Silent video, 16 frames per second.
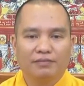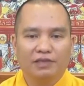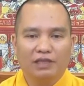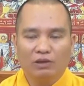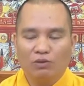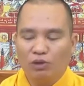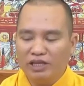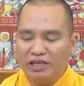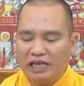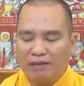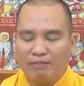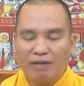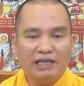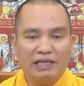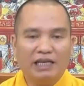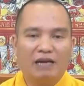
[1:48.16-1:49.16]
chỉ có khuynh ra
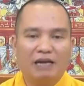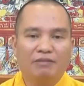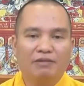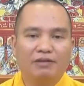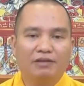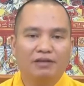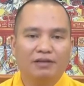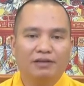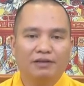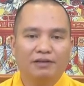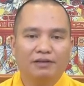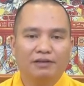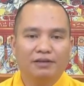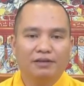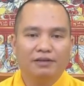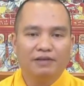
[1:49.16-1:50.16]
bại sản nữa
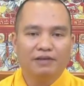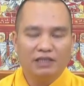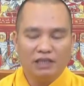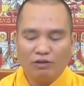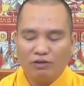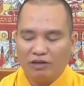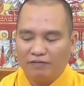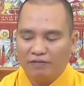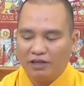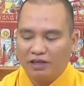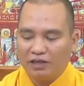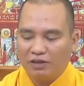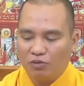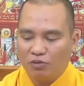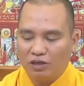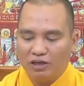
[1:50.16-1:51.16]
và sau này
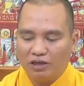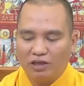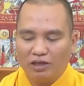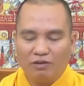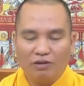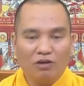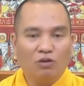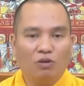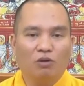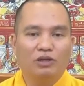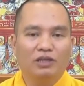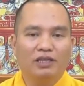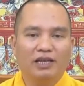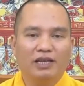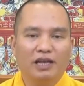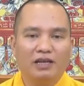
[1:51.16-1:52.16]
về cuối đời còn khổ như
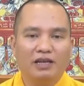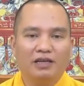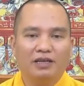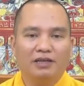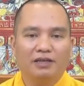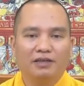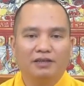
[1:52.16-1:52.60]
thế này đây